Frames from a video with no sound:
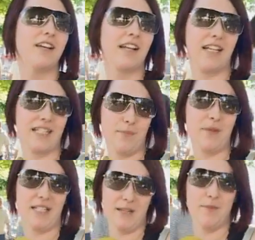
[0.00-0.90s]
que se
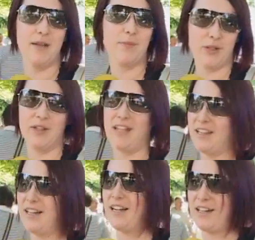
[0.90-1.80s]
piensen bien por dónde
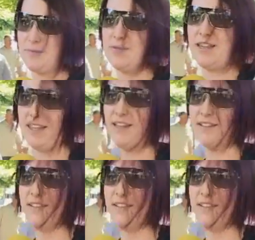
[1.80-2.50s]
hacen el carril bici,